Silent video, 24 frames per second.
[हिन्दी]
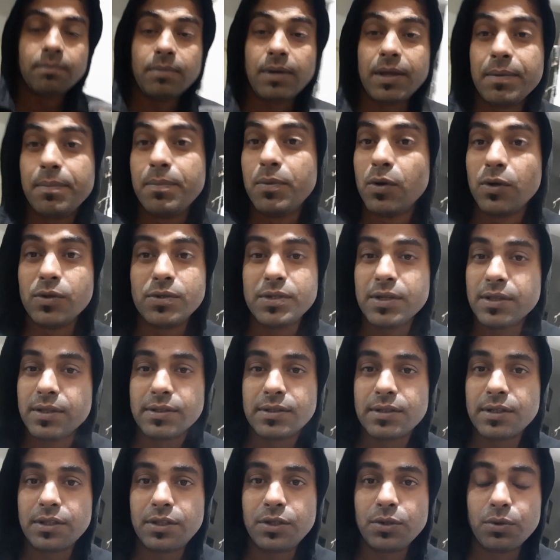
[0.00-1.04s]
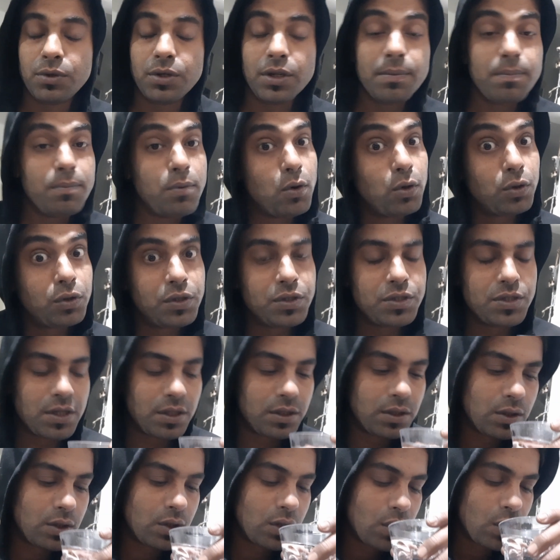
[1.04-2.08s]
भाई बहुत ज़्यादा सर्दी हो रही है बहुत ही
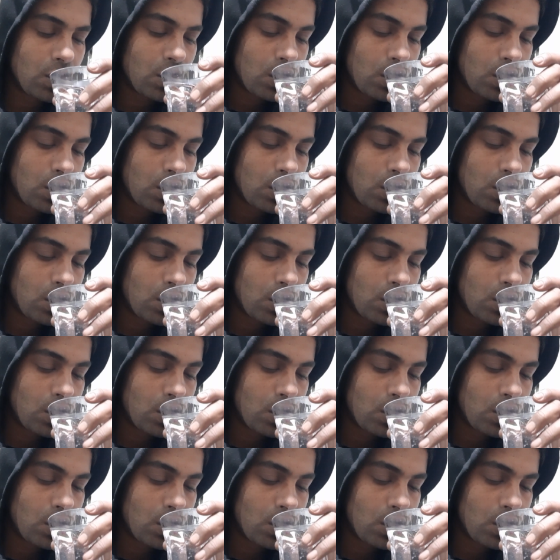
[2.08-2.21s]
ज़्यादा